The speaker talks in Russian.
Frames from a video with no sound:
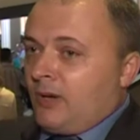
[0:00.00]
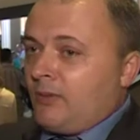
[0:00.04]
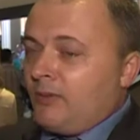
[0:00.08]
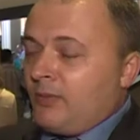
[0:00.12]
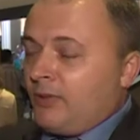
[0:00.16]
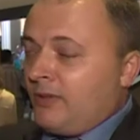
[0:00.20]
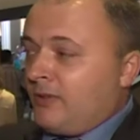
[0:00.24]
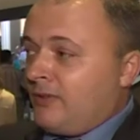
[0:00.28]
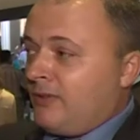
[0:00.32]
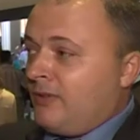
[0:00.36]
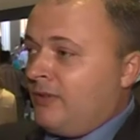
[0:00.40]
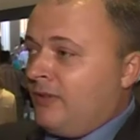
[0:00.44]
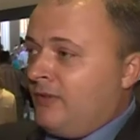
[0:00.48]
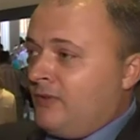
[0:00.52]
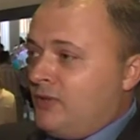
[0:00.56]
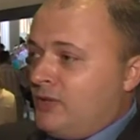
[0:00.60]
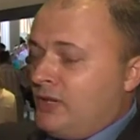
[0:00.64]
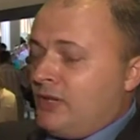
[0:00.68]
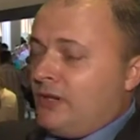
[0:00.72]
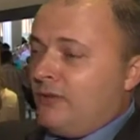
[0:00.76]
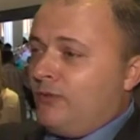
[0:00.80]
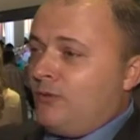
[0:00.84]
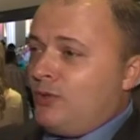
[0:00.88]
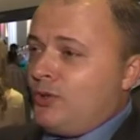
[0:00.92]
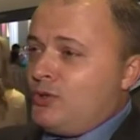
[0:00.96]
бы все
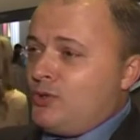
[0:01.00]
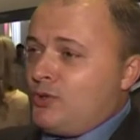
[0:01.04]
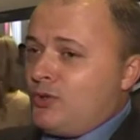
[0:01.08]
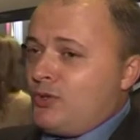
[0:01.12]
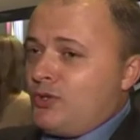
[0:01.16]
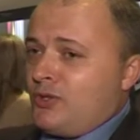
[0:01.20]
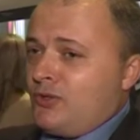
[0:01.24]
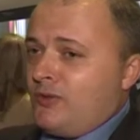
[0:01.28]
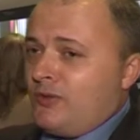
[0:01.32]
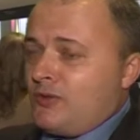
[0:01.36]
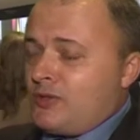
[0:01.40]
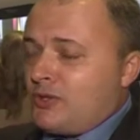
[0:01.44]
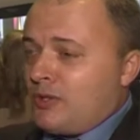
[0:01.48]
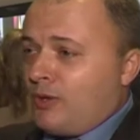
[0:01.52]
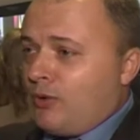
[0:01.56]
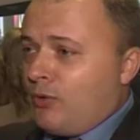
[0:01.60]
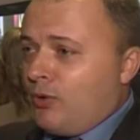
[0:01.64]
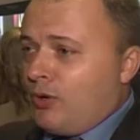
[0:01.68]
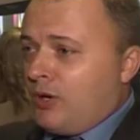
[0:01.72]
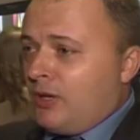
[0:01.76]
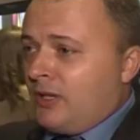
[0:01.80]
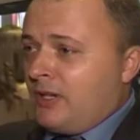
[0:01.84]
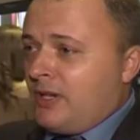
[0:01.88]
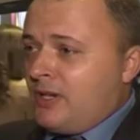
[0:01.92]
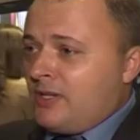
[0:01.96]
равно чувствуется
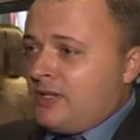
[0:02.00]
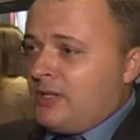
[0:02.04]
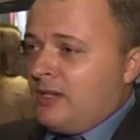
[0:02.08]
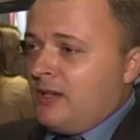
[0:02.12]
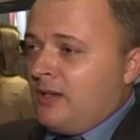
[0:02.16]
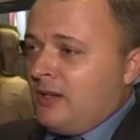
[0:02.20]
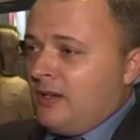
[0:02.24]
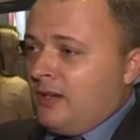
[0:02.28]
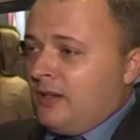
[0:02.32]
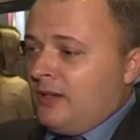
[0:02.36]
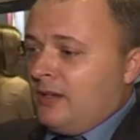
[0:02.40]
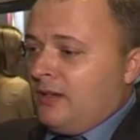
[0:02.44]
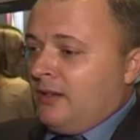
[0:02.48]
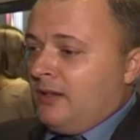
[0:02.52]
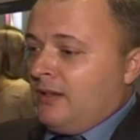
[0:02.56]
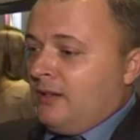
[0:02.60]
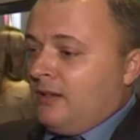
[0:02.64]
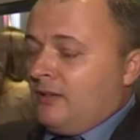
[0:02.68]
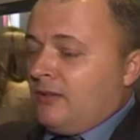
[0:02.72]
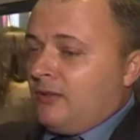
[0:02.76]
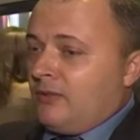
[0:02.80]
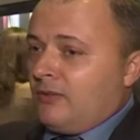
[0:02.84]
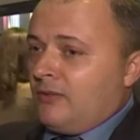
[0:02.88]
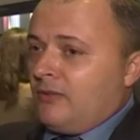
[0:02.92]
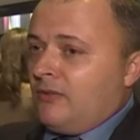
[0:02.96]
гордость.
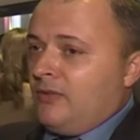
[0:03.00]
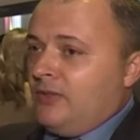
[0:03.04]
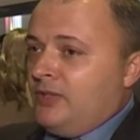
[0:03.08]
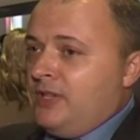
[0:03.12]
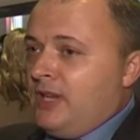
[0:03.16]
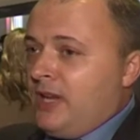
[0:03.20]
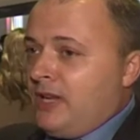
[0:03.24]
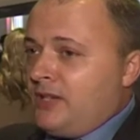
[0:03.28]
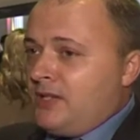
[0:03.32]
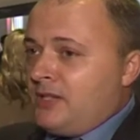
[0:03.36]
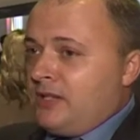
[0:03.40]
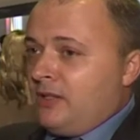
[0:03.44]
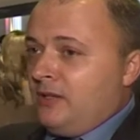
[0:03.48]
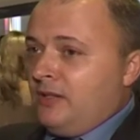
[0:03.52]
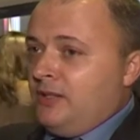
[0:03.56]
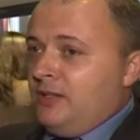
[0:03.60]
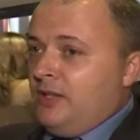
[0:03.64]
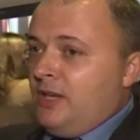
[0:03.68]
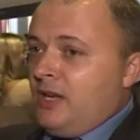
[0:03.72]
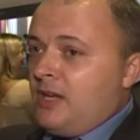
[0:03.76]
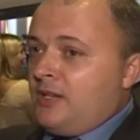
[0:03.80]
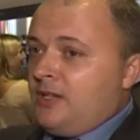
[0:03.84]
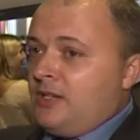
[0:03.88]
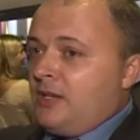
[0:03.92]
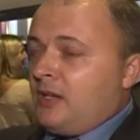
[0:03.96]
Дети,
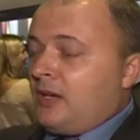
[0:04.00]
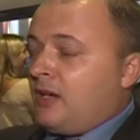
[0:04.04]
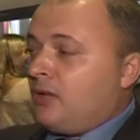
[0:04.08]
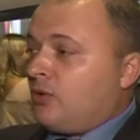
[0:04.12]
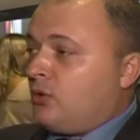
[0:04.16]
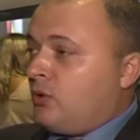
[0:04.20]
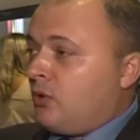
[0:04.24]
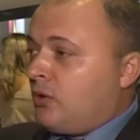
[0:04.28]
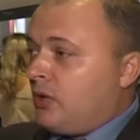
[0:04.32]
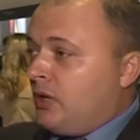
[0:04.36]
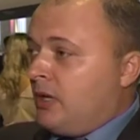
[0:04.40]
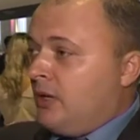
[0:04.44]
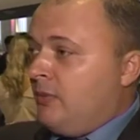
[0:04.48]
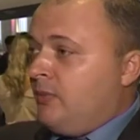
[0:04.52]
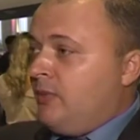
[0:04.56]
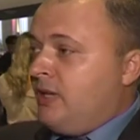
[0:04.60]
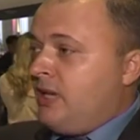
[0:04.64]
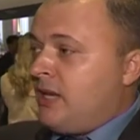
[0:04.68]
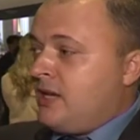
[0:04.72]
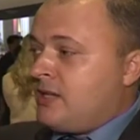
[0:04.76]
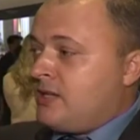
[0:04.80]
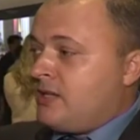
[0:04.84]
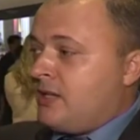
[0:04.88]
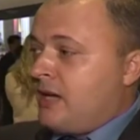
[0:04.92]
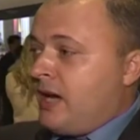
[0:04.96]
дети, которые
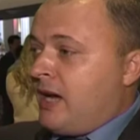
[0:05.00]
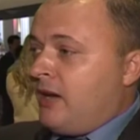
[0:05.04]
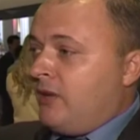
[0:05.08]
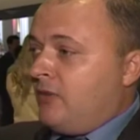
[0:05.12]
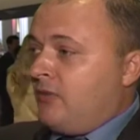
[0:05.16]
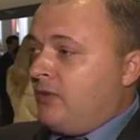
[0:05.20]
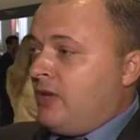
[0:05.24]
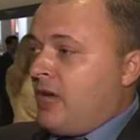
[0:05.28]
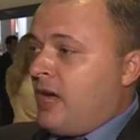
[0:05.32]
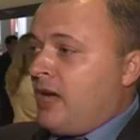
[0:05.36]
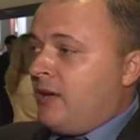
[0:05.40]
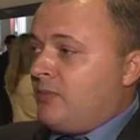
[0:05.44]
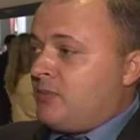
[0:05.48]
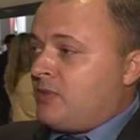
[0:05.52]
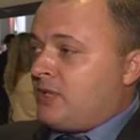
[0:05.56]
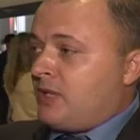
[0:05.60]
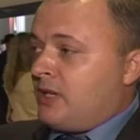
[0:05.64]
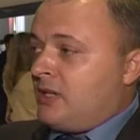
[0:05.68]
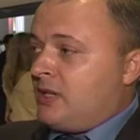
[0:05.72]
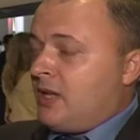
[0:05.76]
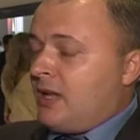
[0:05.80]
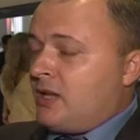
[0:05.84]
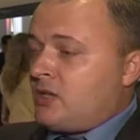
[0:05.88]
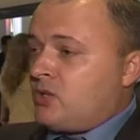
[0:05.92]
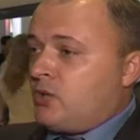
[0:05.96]
меня знают, я им
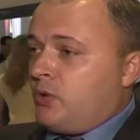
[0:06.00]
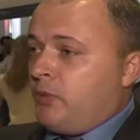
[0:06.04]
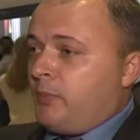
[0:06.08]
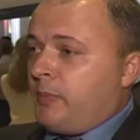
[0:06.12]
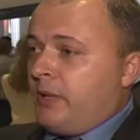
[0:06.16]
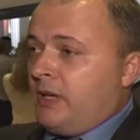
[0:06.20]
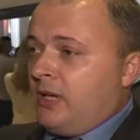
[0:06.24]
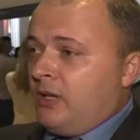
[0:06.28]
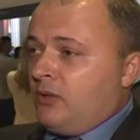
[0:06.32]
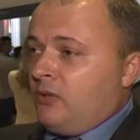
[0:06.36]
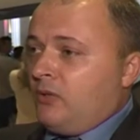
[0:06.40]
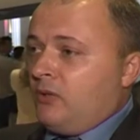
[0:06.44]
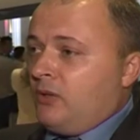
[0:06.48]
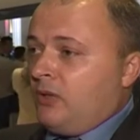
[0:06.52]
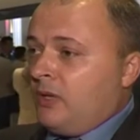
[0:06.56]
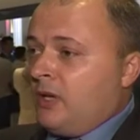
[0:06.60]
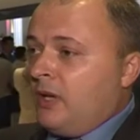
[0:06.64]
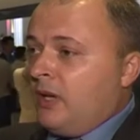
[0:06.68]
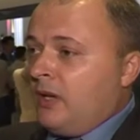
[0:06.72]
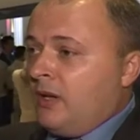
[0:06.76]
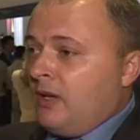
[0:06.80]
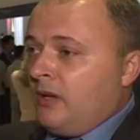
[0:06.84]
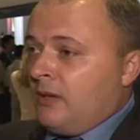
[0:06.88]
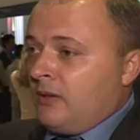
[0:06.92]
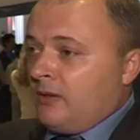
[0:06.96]
сказал, что поеду
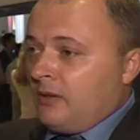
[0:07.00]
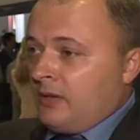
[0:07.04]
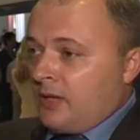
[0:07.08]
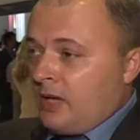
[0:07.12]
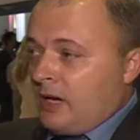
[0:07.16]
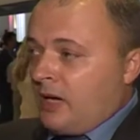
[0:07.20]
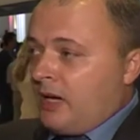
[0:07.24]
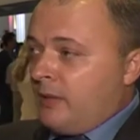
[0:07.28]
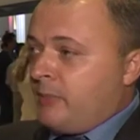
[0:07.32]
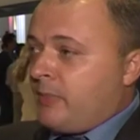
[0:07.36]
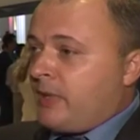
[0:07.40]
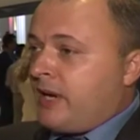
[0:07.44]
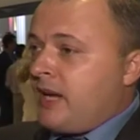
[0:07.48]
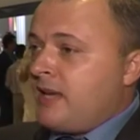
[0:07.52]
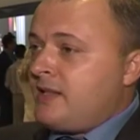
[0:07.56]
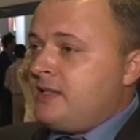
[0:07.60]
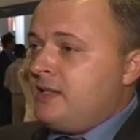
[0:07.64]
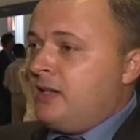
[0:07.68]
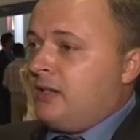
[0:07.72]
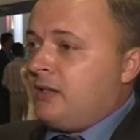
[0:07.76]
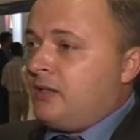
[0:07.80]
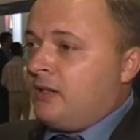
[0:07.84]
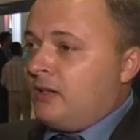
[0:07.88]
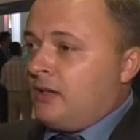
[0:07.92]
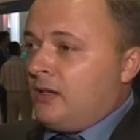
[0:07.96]
на, на
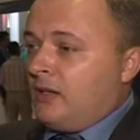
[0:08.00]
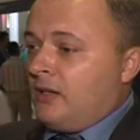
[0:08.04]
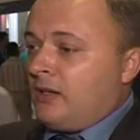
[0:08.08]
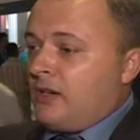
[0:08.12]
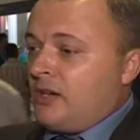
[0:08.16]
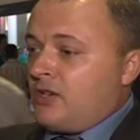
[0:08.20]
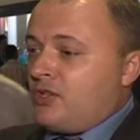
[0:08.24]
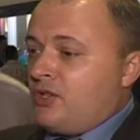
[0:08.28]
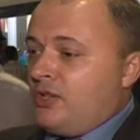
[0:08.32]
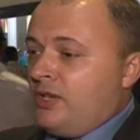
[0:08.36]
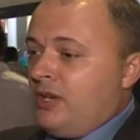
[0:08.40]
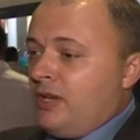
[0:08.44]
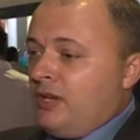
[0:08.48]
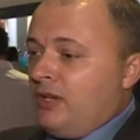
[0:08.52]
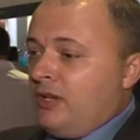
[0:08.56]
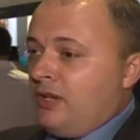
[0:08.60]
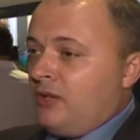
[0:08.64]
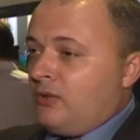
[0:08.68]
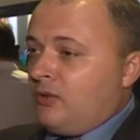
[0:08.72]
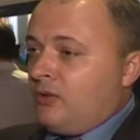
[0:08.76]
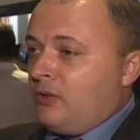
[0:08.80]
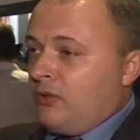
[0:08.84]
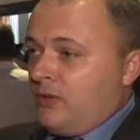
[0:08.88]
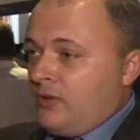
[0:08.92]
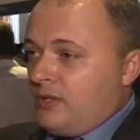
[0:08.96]
праздник, на награждение,
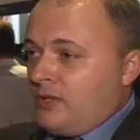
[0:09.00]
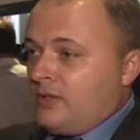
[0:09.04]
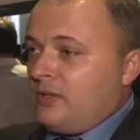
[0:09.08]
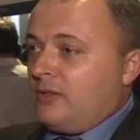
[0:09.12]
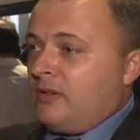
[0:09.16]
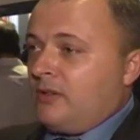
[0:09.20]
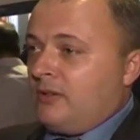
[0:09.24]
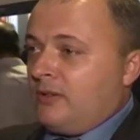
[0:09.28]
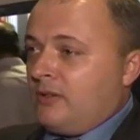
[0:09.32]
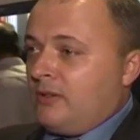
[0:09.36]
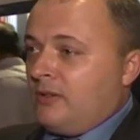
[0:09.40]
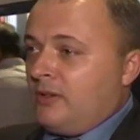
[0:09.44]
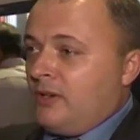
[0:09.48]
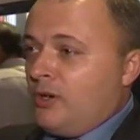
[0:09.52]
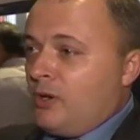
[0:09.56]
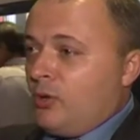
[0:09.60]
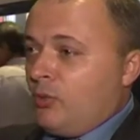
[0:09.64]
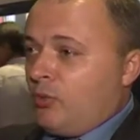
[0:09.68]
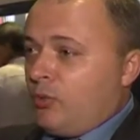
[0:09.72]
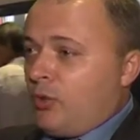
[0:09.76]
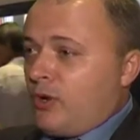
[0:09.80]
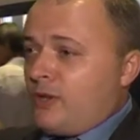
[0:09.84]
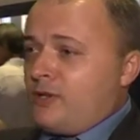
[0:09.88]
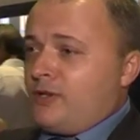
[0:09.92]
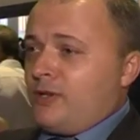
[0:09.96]
то есть
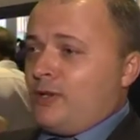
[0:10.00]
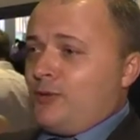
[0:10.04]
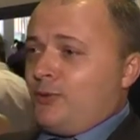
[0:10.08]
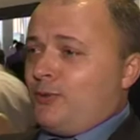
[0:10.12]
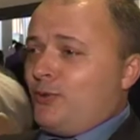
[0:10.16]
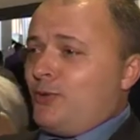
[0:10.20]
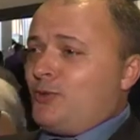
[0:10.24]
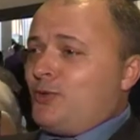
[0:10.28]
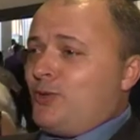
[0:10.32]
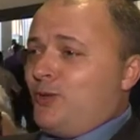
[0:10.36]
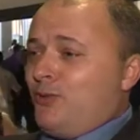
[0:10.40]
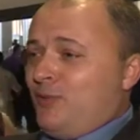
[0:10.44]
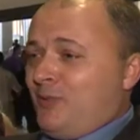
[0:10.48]
пользуясь случаем